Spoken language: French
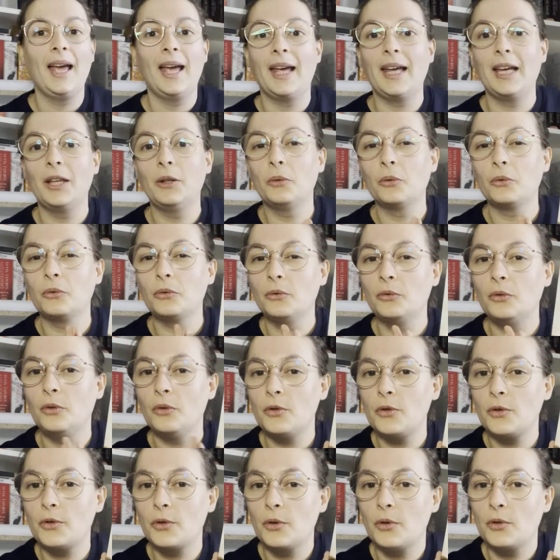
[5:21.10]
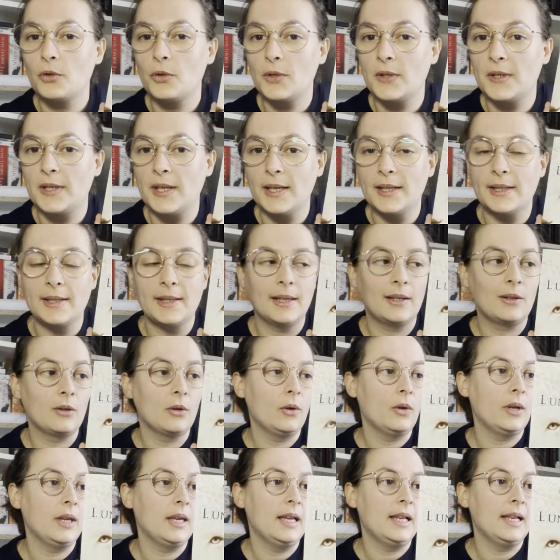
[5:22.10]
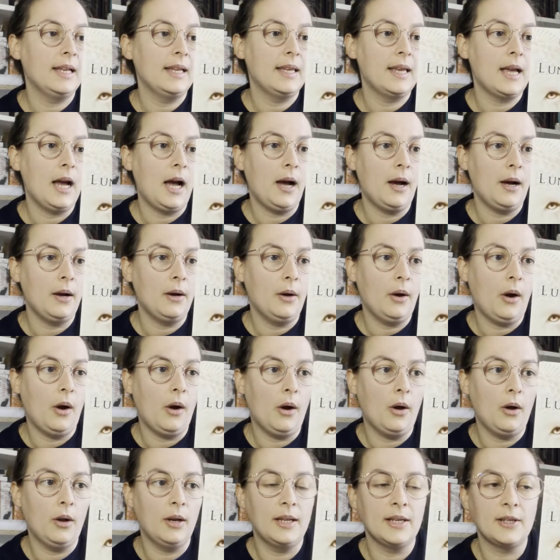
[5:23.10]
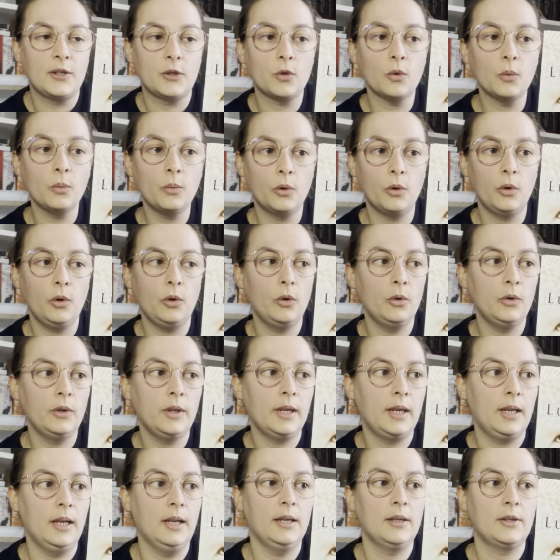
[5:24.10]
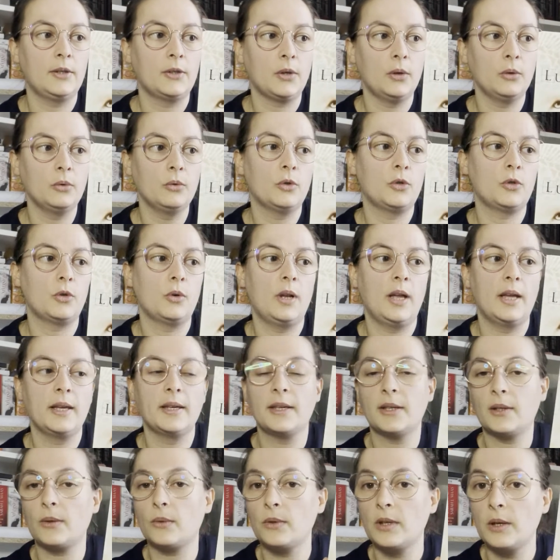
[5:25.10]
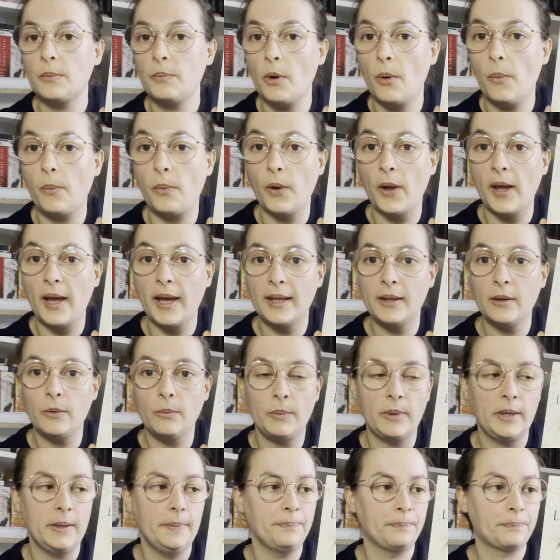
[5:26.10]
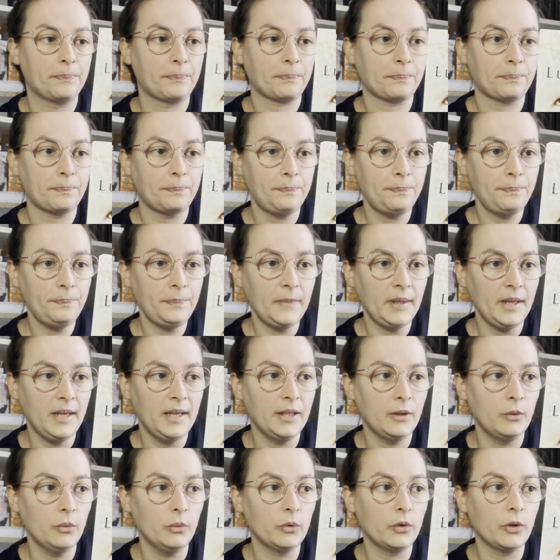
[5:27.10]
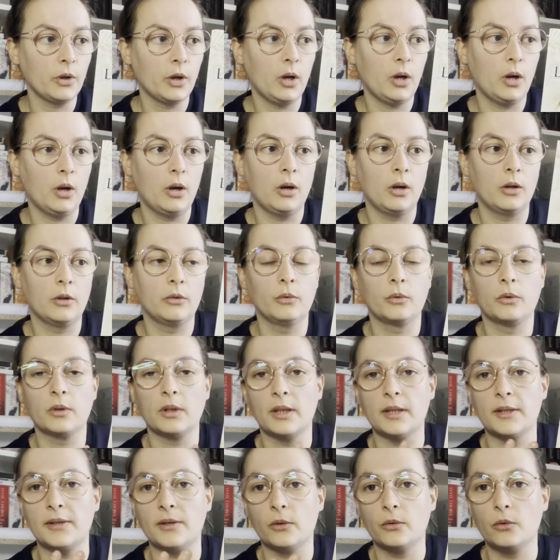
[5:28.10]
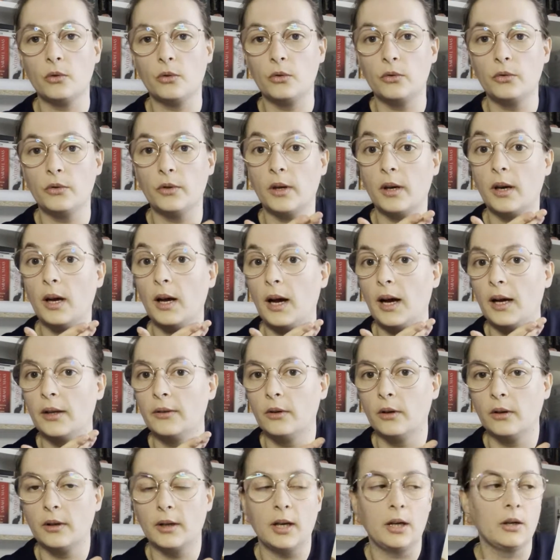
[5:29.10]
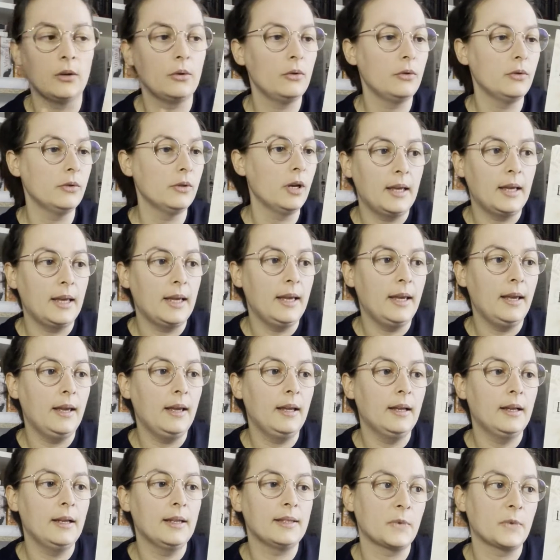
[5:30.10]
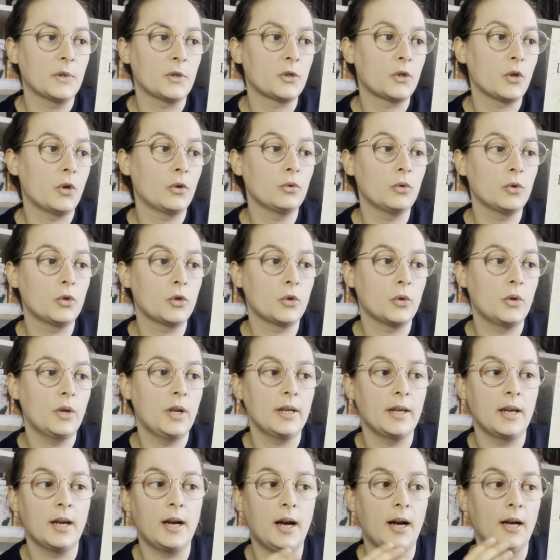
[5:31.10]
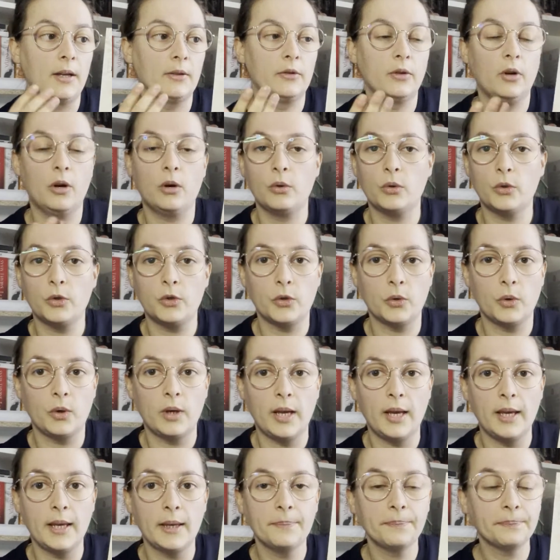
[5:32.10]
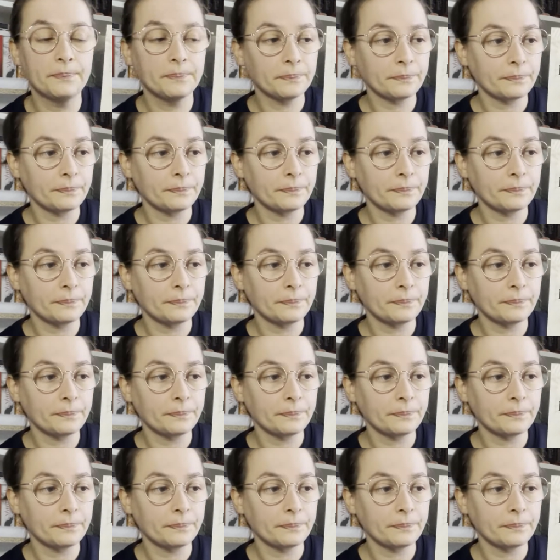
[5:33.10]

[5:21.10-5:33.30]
Et donc de ce que je sais, c'est qu'il y a euh, les sombres lunes et les sangs de soleil qui sont des peuples ennemis. Et donc, euh, donc les sangs de lune adorent la lune et les sangs de soleil adorent le soleil.